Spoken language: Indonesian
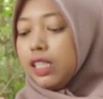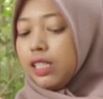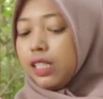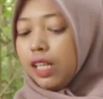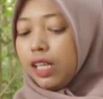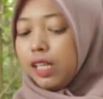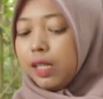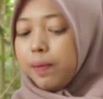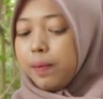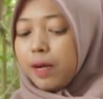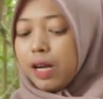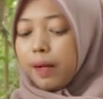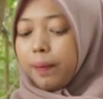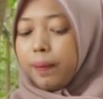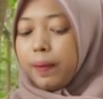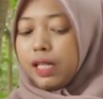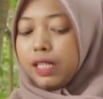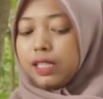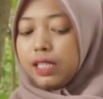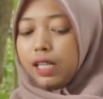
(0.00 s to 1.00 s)
ini seri
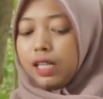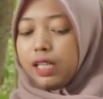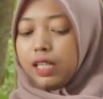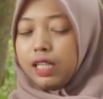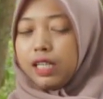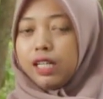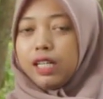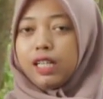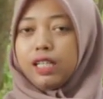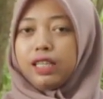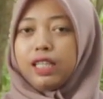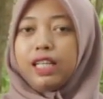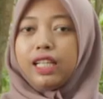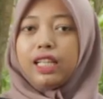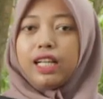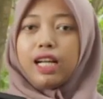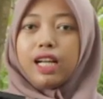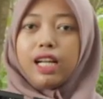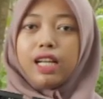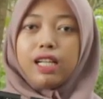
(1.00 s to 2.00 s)
berapa, seri
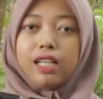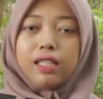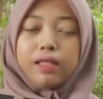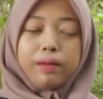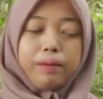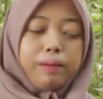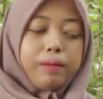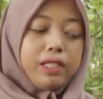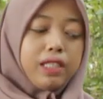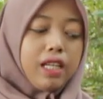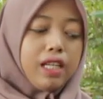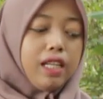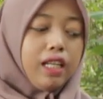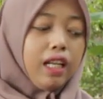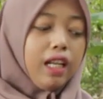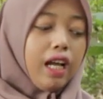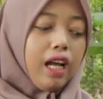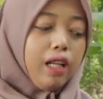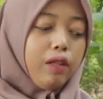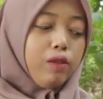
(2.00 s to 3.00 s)
ketiga bisa
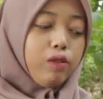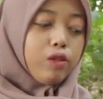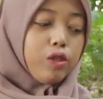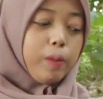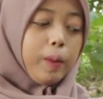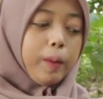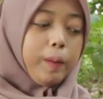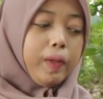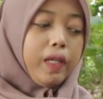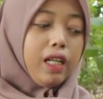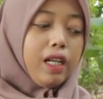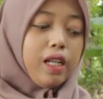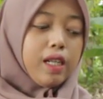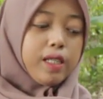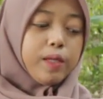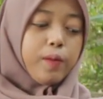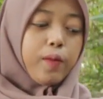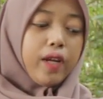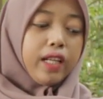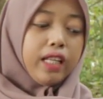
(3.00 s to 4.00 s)
dilihat untuk sobat bediler
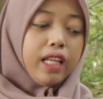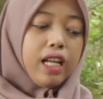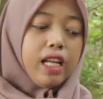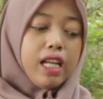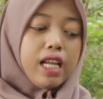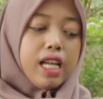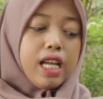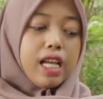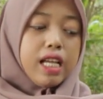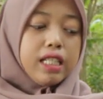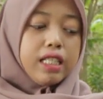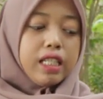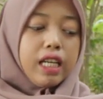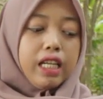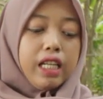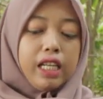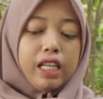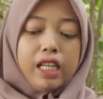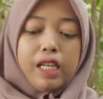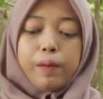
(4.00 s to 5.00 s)
semuanya.
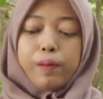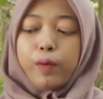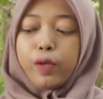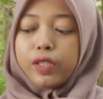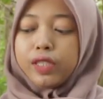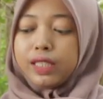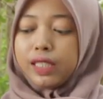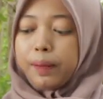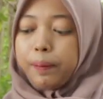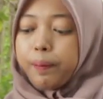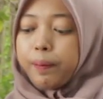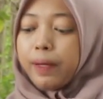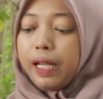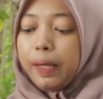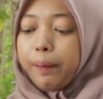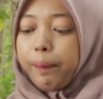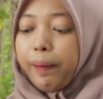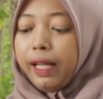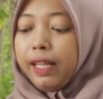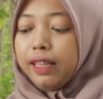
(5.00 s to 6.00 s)
Jadi ini bocap
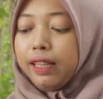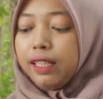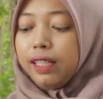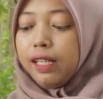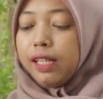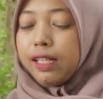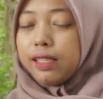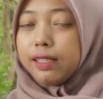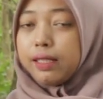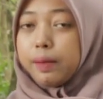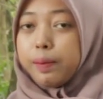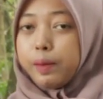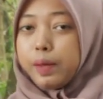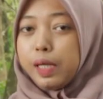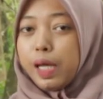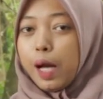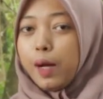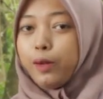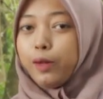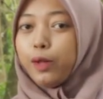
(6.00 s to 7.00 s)
Black Panther
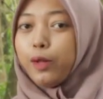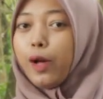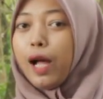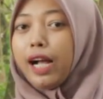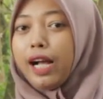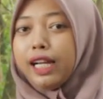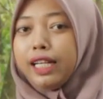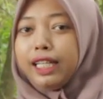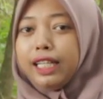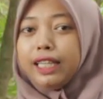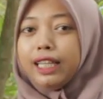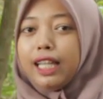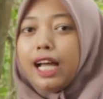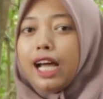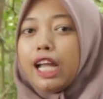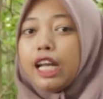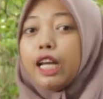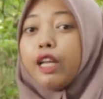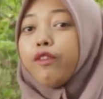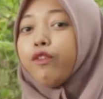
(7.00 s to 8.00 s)
semi auto. Akan
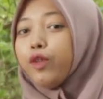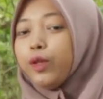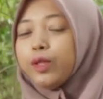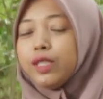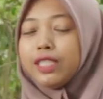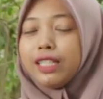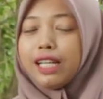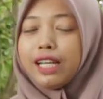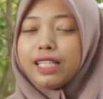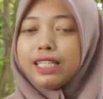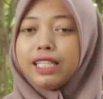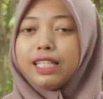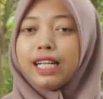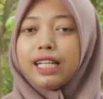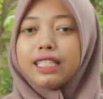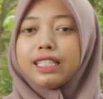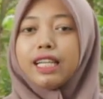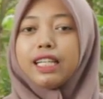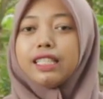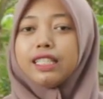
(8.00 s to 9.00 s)
kita review secara
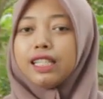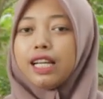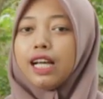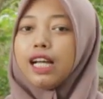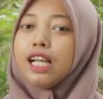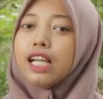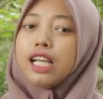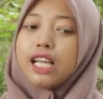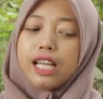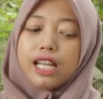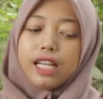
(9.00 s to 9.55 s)
singkat saja